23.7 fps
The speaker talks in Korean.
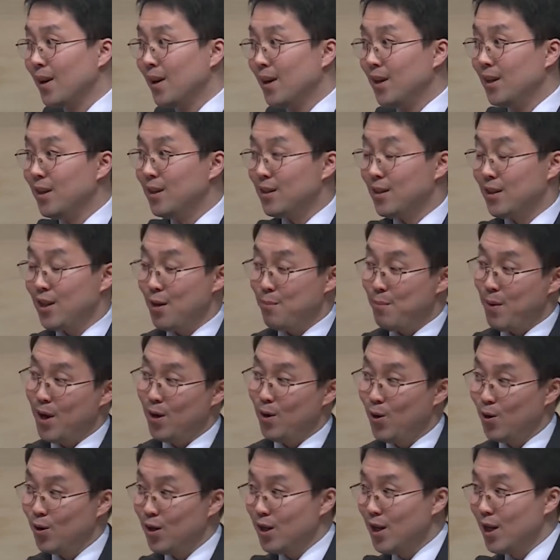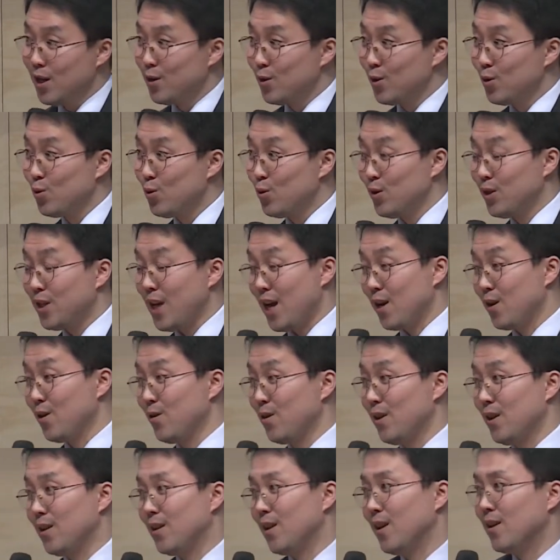이 스테판 커리라는 선수는
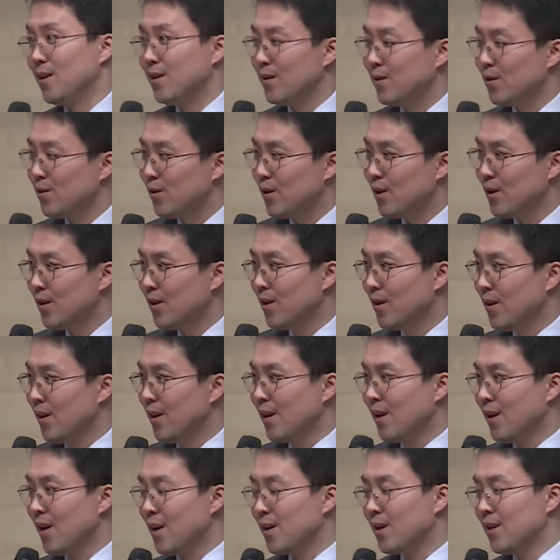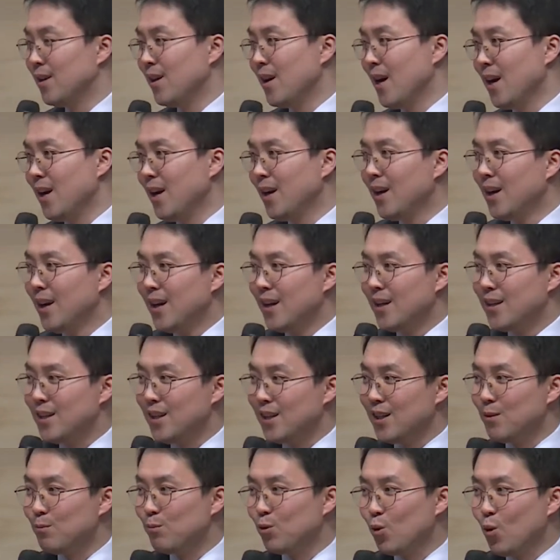자격이 있다는 거예요. 그러니까 그가
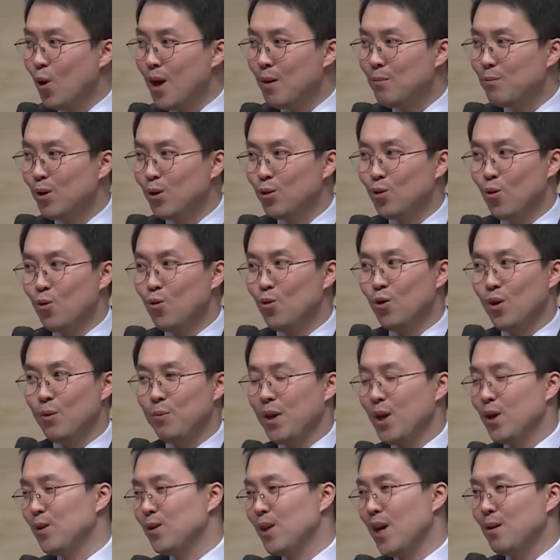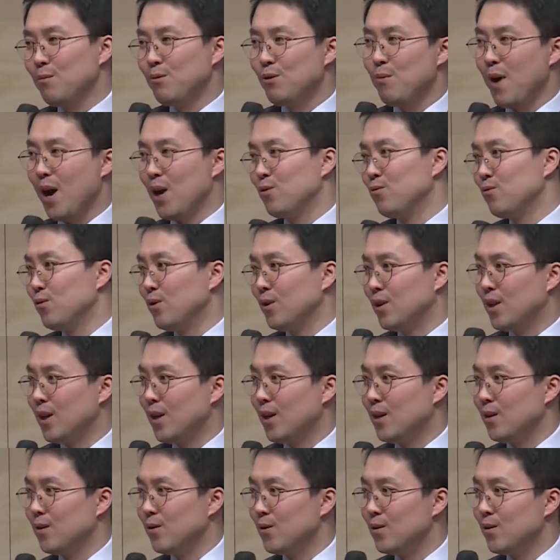지금 또 한 번 농구의 패러다임을 바꾸고
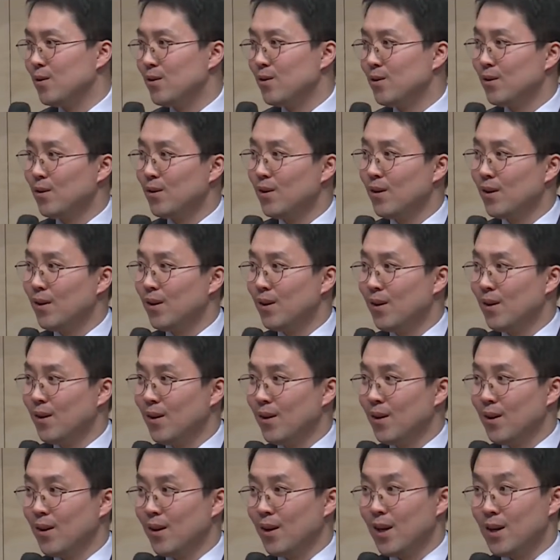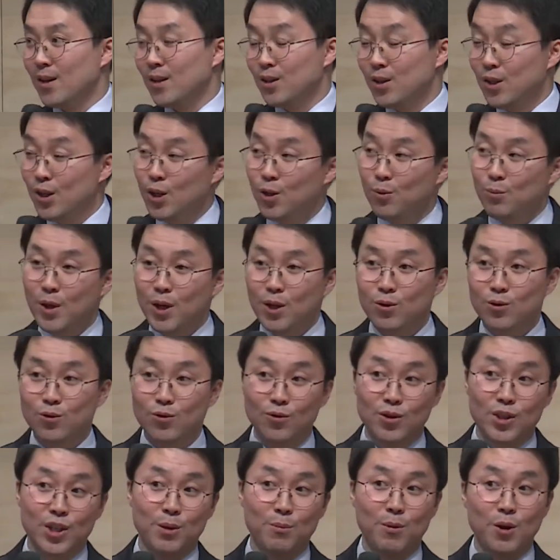있다라는 것이. 그러니까 스윙맨
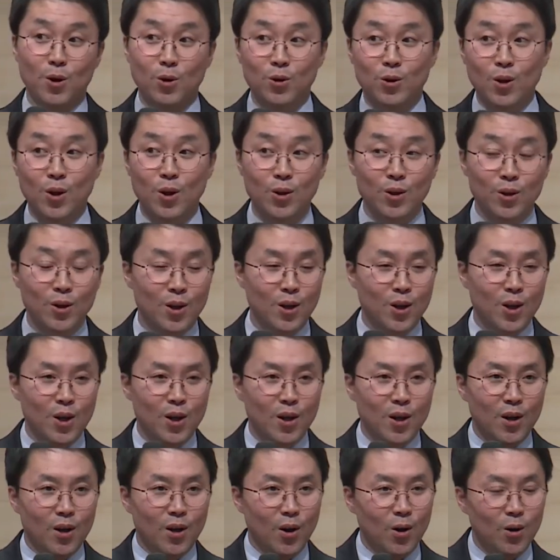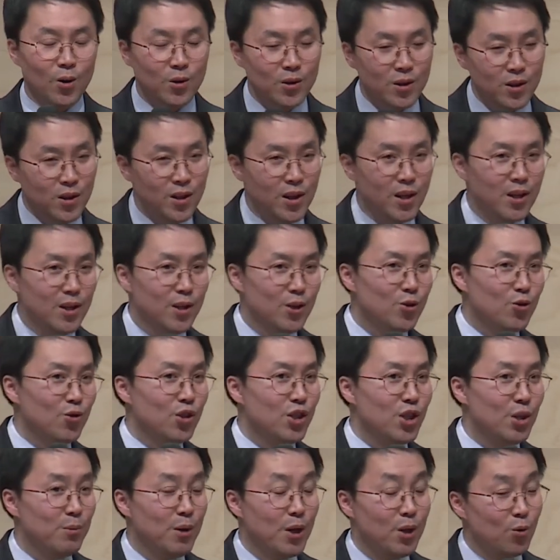중심의 어떤 어, 스킬
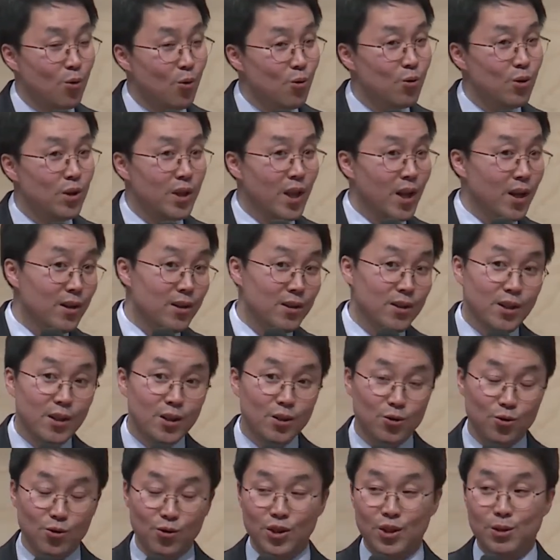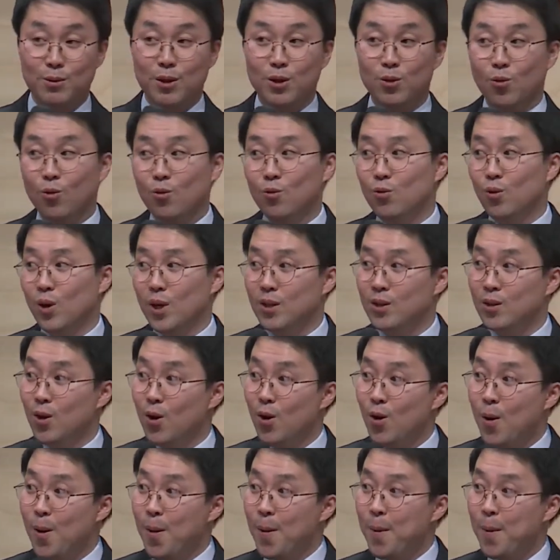중심의 농구의 테크닉 중심의 농구에서